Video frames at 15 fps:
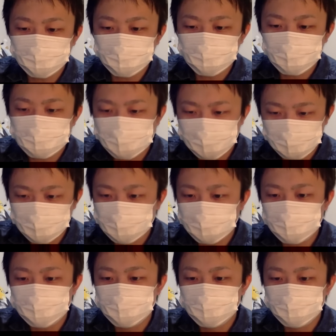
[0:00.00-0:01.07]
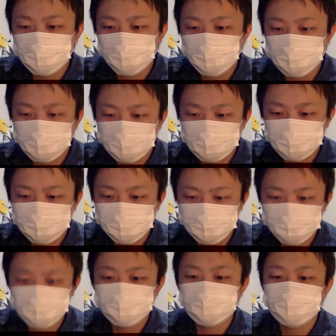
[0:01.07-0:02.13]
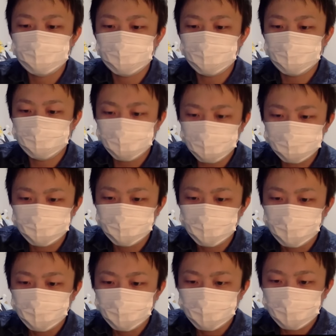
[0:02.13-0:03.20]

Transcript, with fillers: なぜかっていうのをちょっとお話ししたいと思うんですけれども、